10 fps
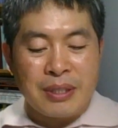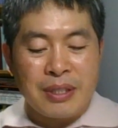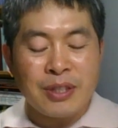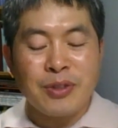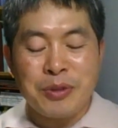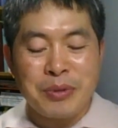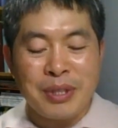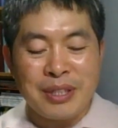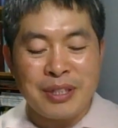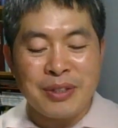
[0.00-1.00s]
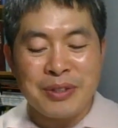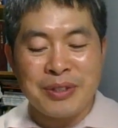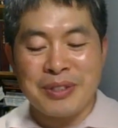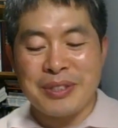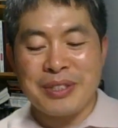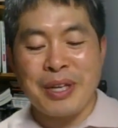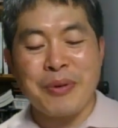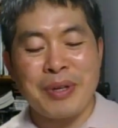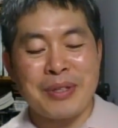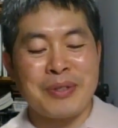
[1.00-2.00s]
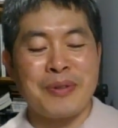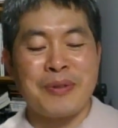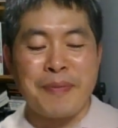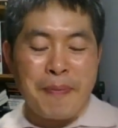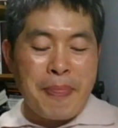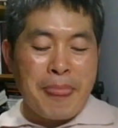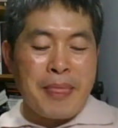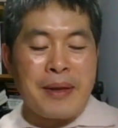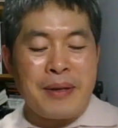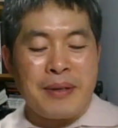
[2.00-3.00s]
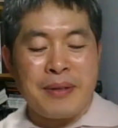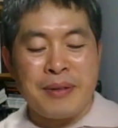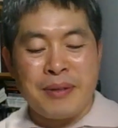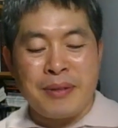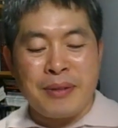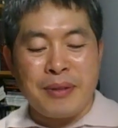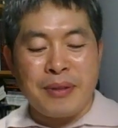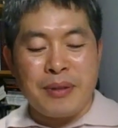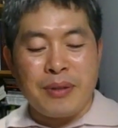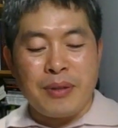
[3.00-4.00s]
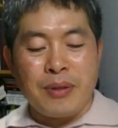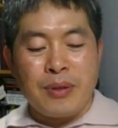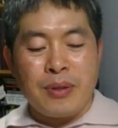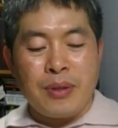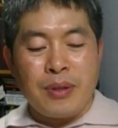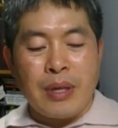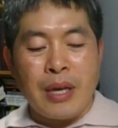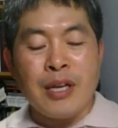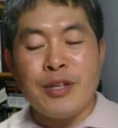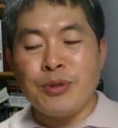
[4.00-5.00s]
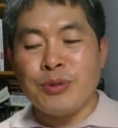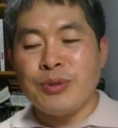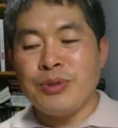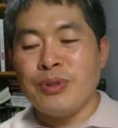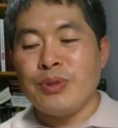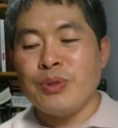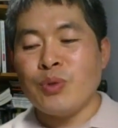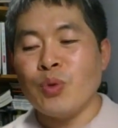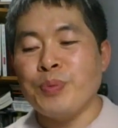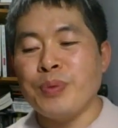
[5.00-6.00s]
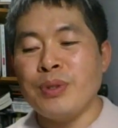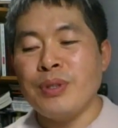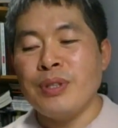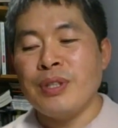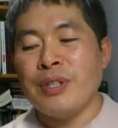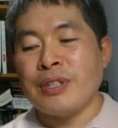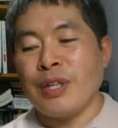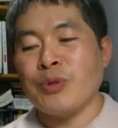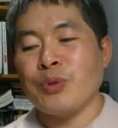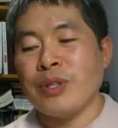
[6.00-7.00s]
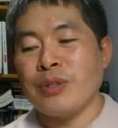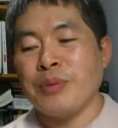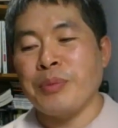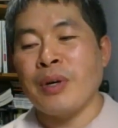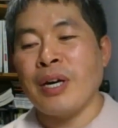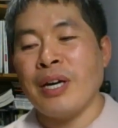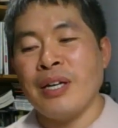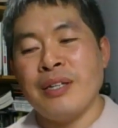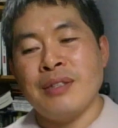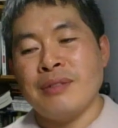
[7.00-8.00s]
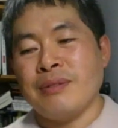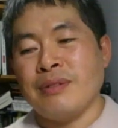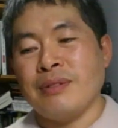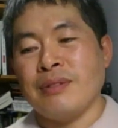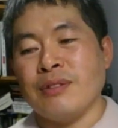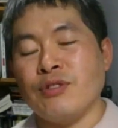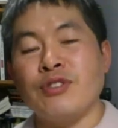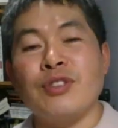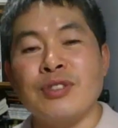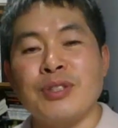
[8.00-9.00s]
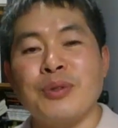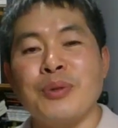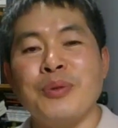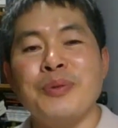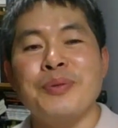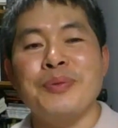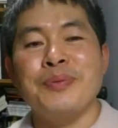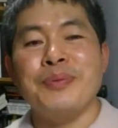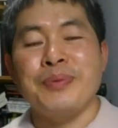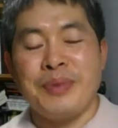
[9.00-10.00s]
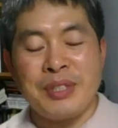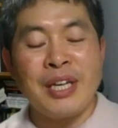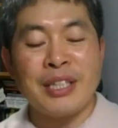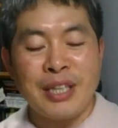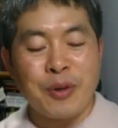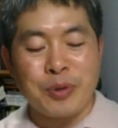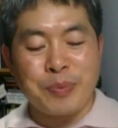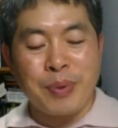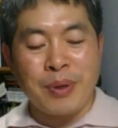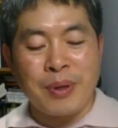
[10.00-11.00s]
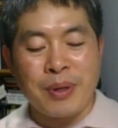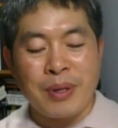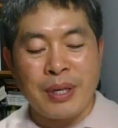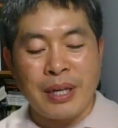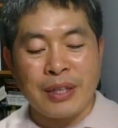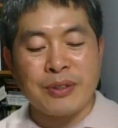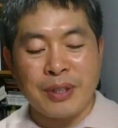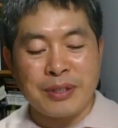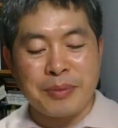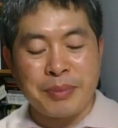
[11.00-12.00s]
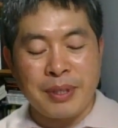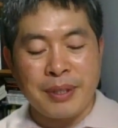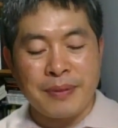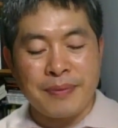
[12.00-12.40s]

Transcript: 이런 입장, 이런 상황에서 어, 엘리오는 욥을 계속해서 뭔가 어, 규정짓고 이야기하고 싶어 하는 것 같습니다.